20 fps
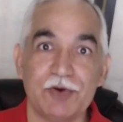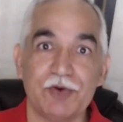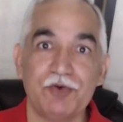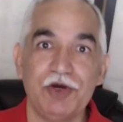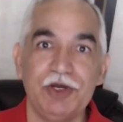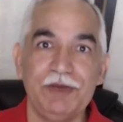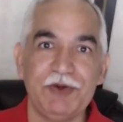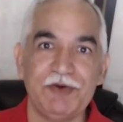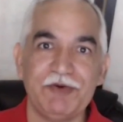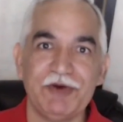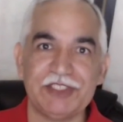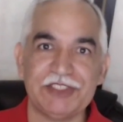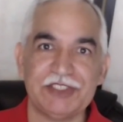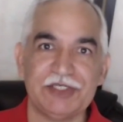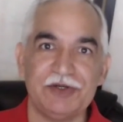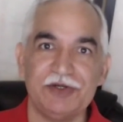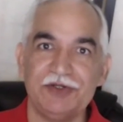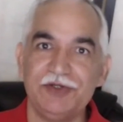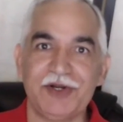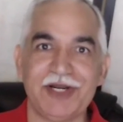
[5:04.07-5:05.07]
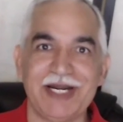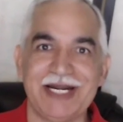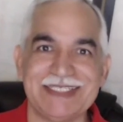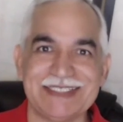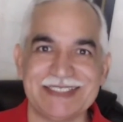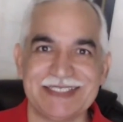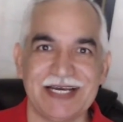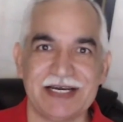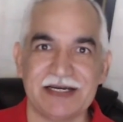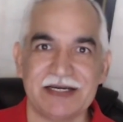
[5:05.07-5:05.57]
कोई भी क्वेश्चन हो यू आर नॉट
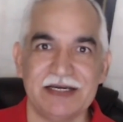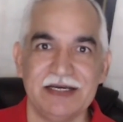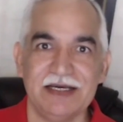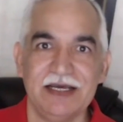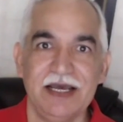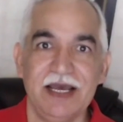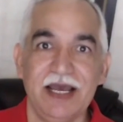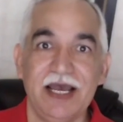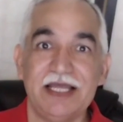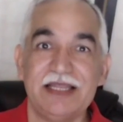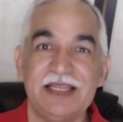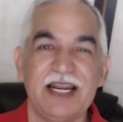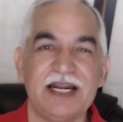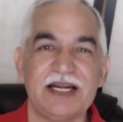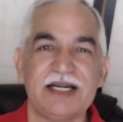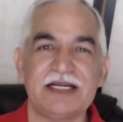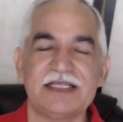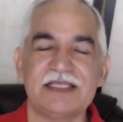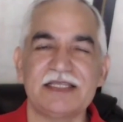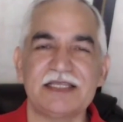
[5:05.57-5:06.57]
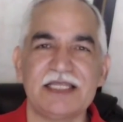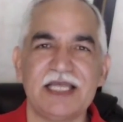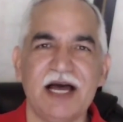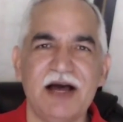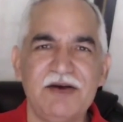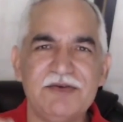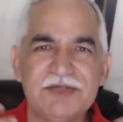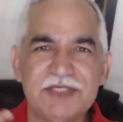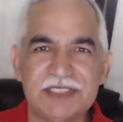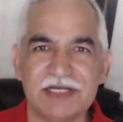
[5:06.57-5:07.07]
स्टक एंड देर आर
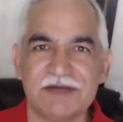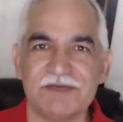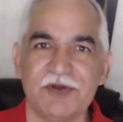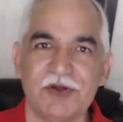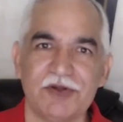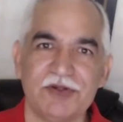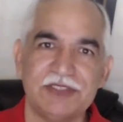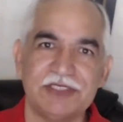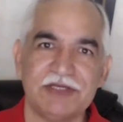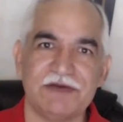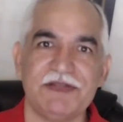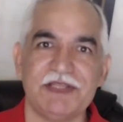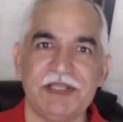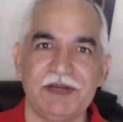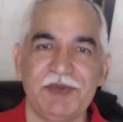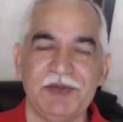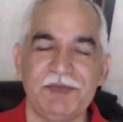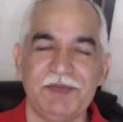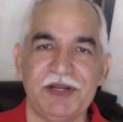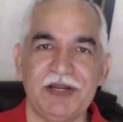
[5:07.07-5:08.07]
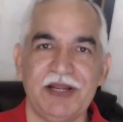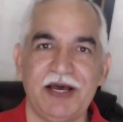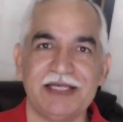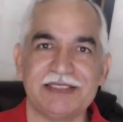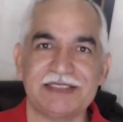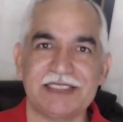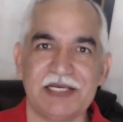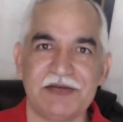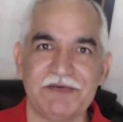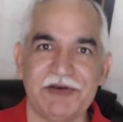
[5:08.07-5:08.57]
थाउजेंड्स ऑफ थाउजेंड्स ऑफ अदर पीपल
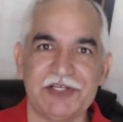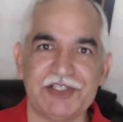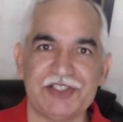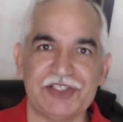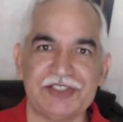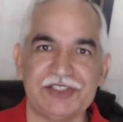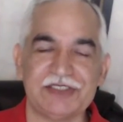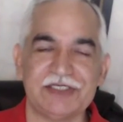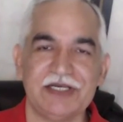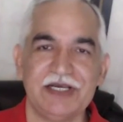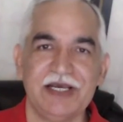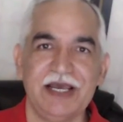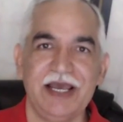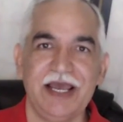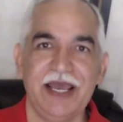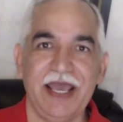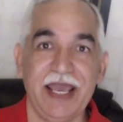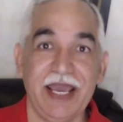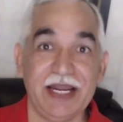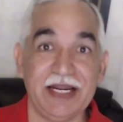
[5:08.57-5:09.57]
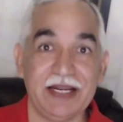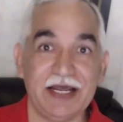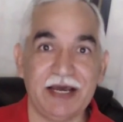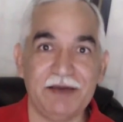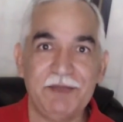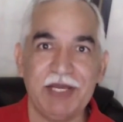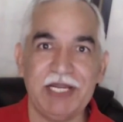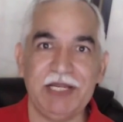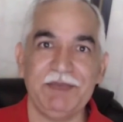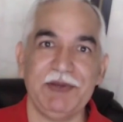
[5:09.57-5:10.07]
आस्किंग क्वेश्चन एंड
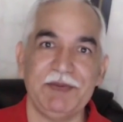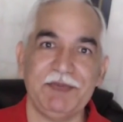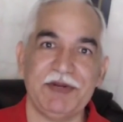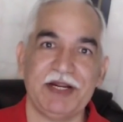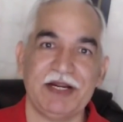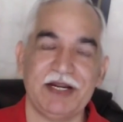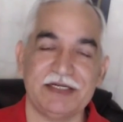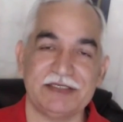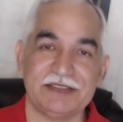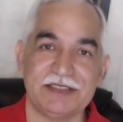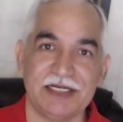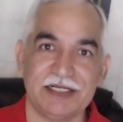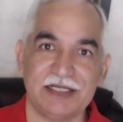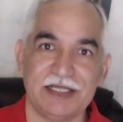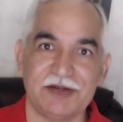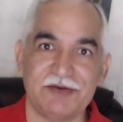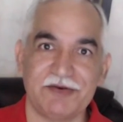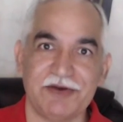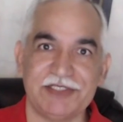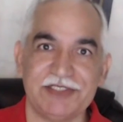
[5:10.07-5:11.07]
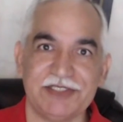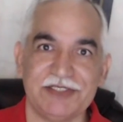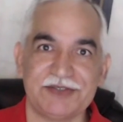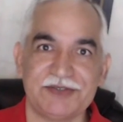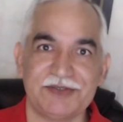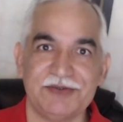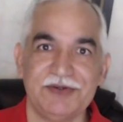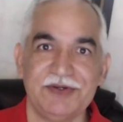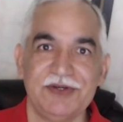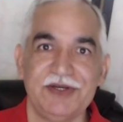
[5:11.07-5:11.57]
मेनी पीपल आर आंसरिंग देर क्वेश्चन
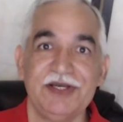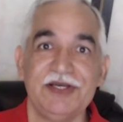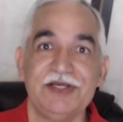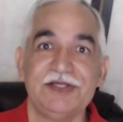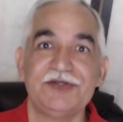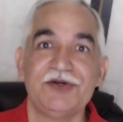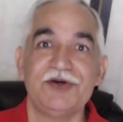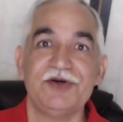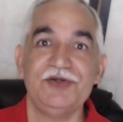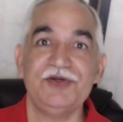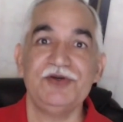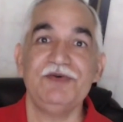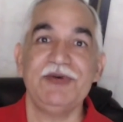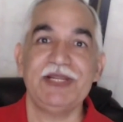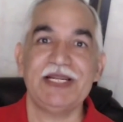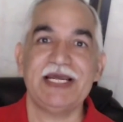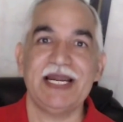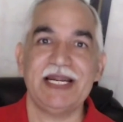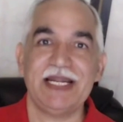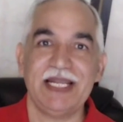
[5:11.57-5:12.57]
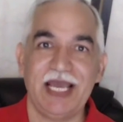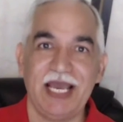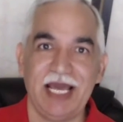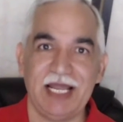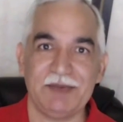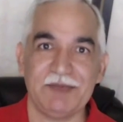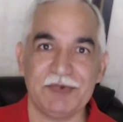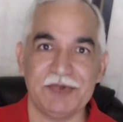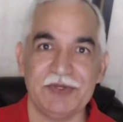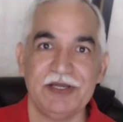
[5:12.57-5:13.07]
टू सो यू विल गेट
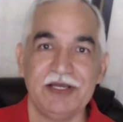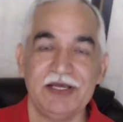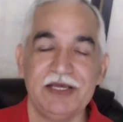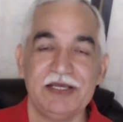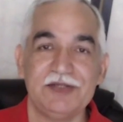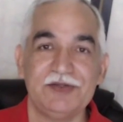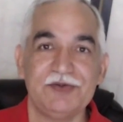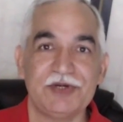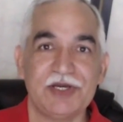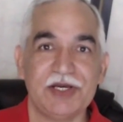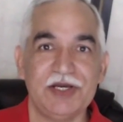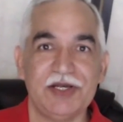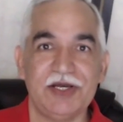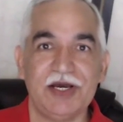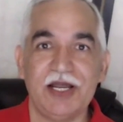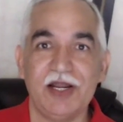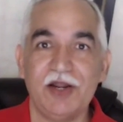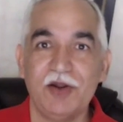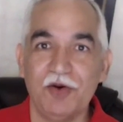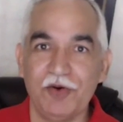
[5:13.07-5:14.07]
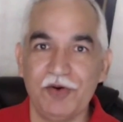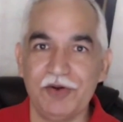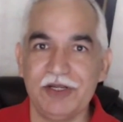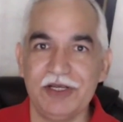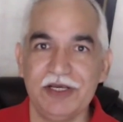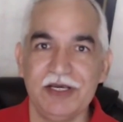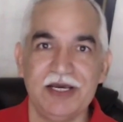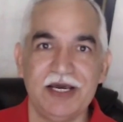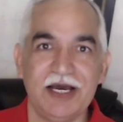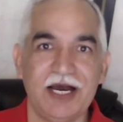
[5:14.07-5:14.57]
हेल्प क्योंकि अलोन
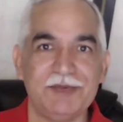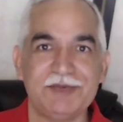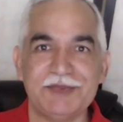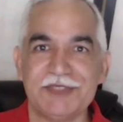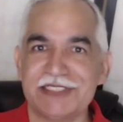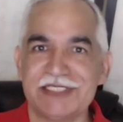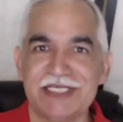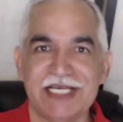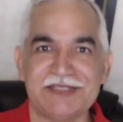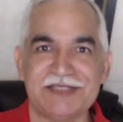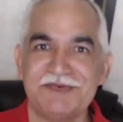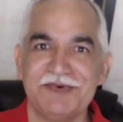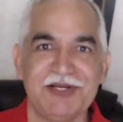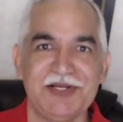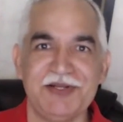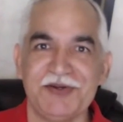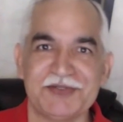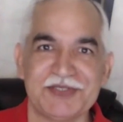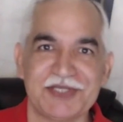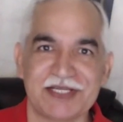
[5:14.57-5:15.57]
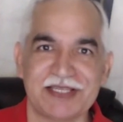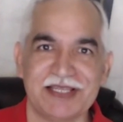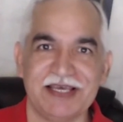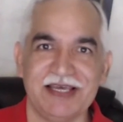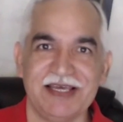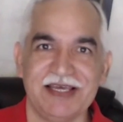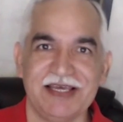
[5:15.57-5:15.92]
आप सक्सेसफुल नहीं हो सकते